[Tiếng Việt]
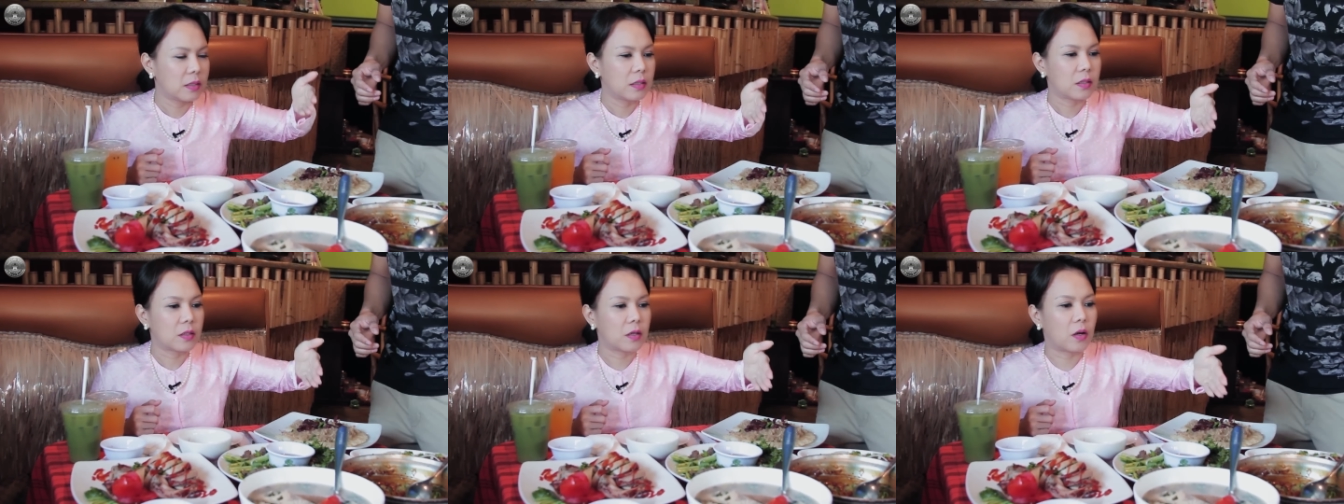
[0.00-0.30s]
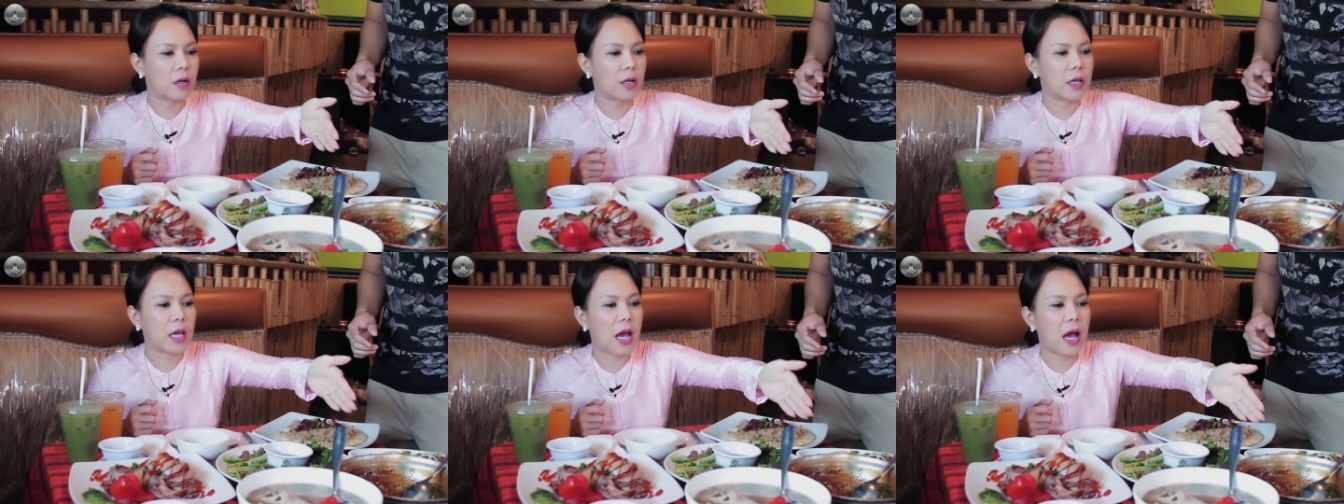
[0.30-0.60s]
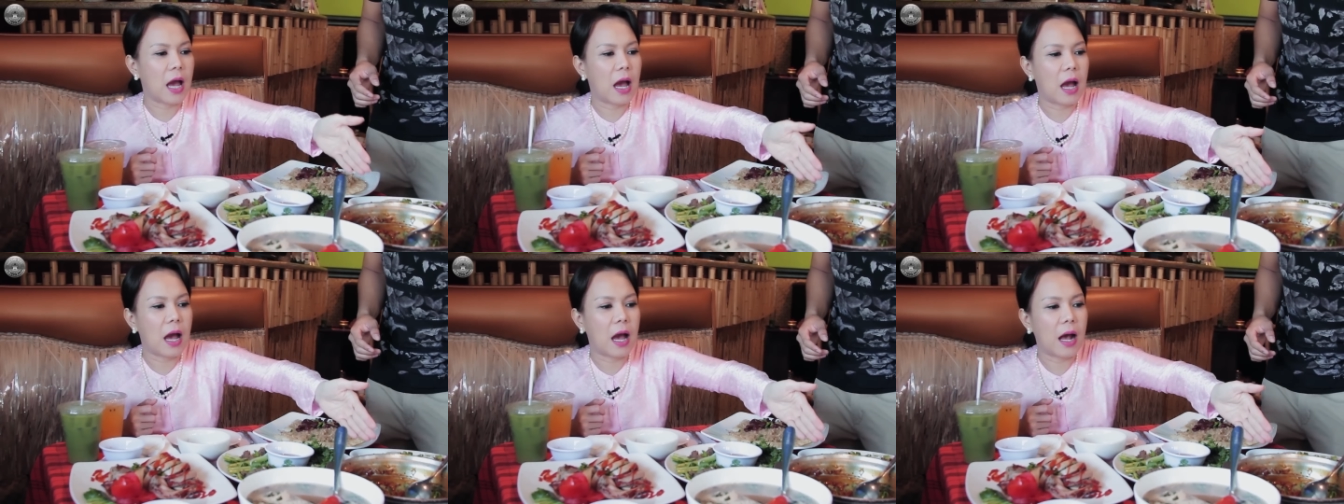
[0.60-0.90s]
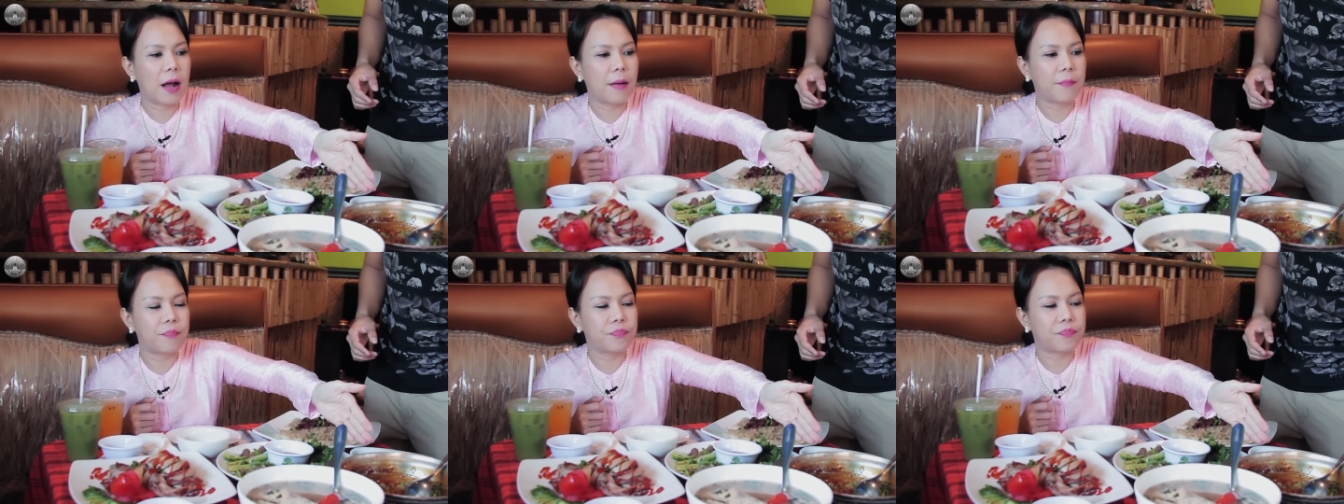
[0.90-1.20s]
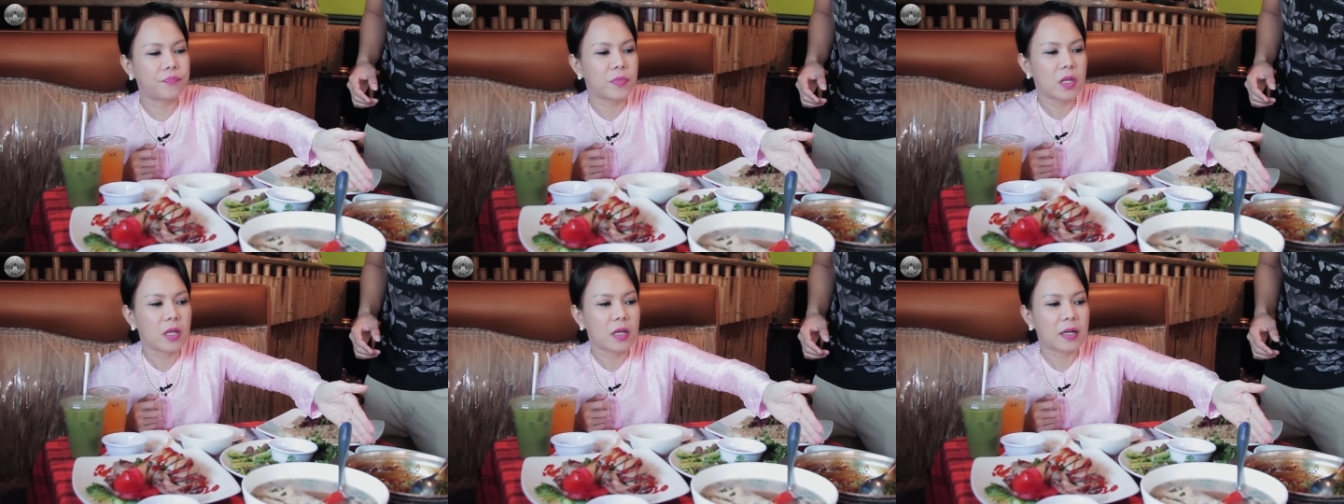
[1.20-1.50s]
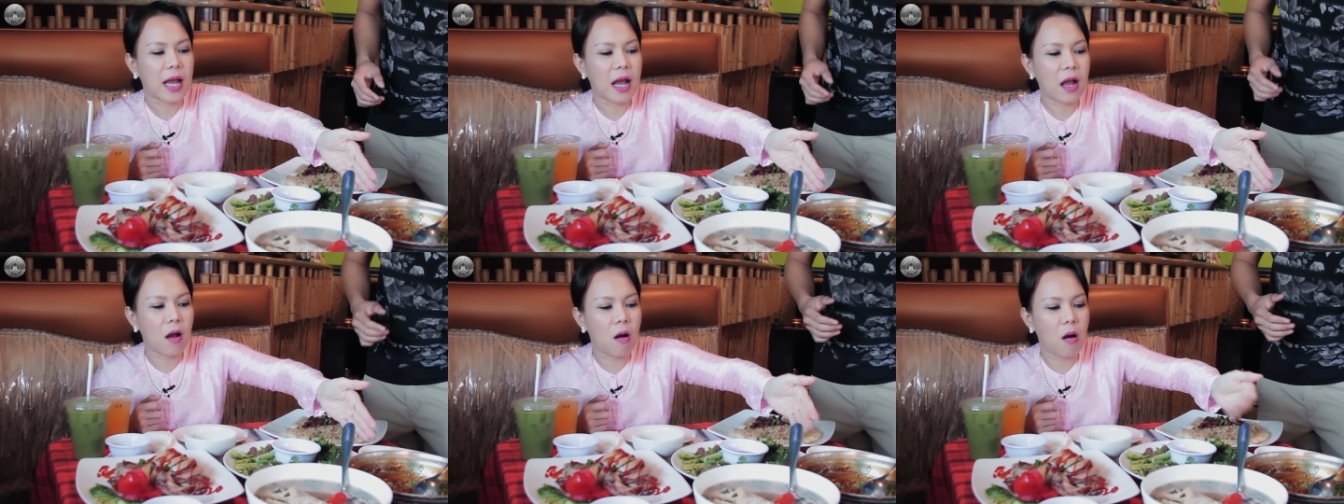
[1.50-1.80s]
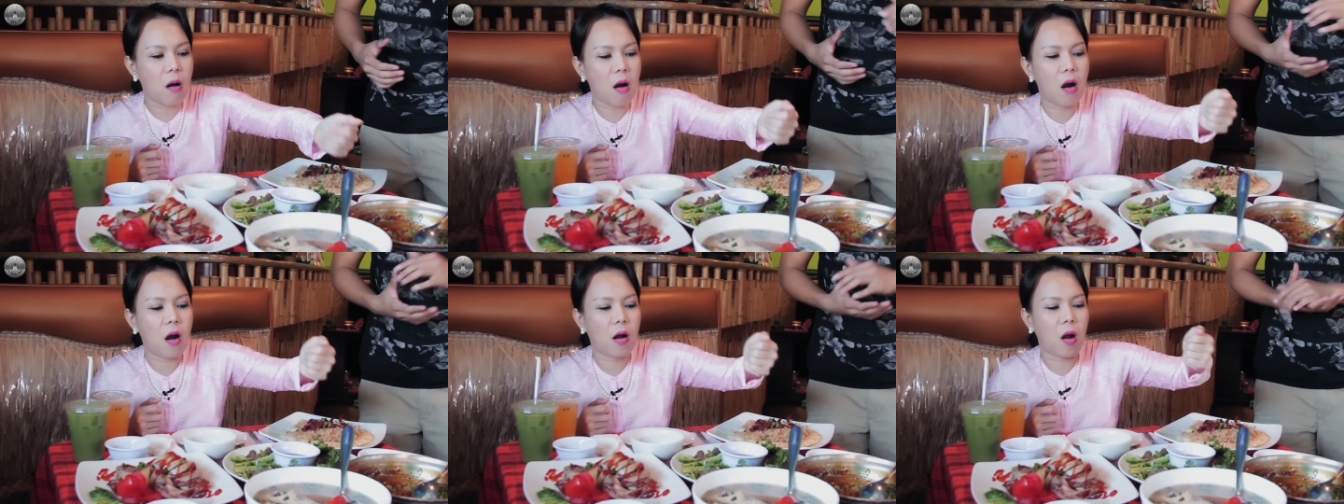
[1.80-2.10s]
rồi à, cá
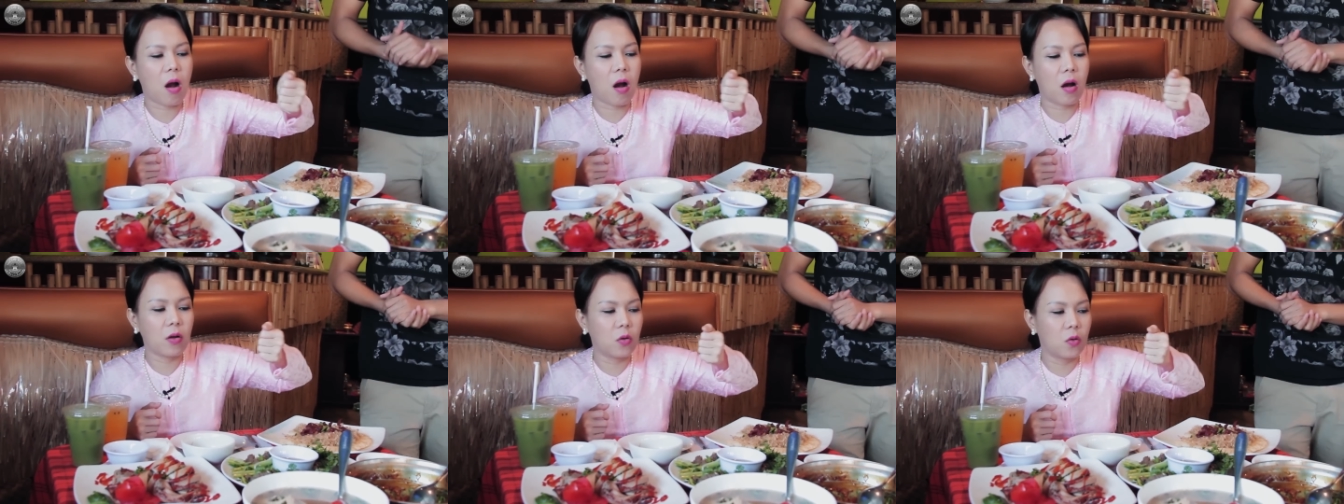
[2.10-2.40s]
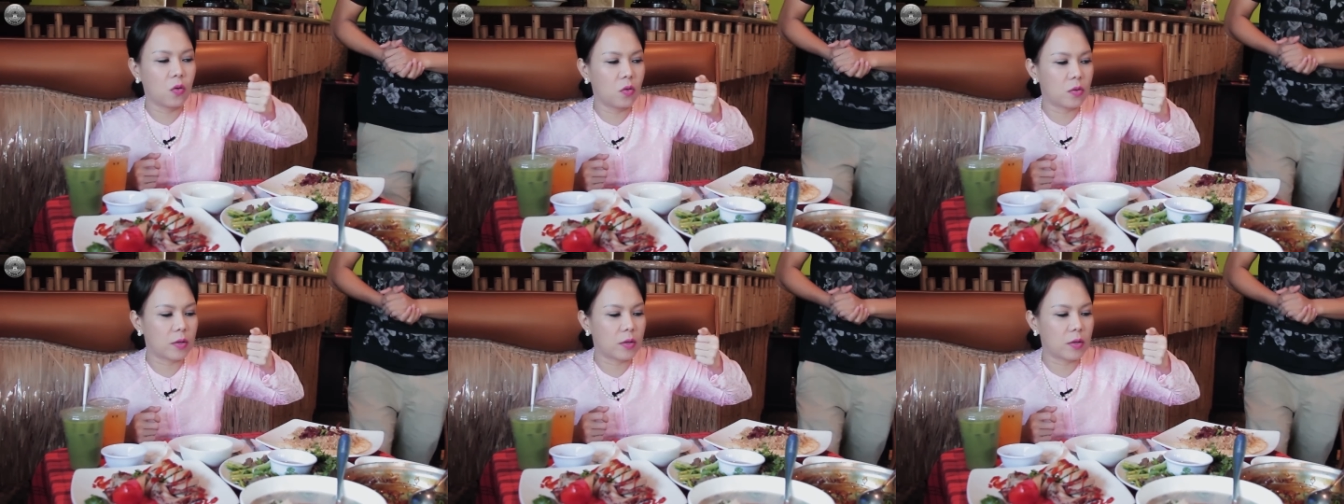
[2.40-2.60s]
kho có luôn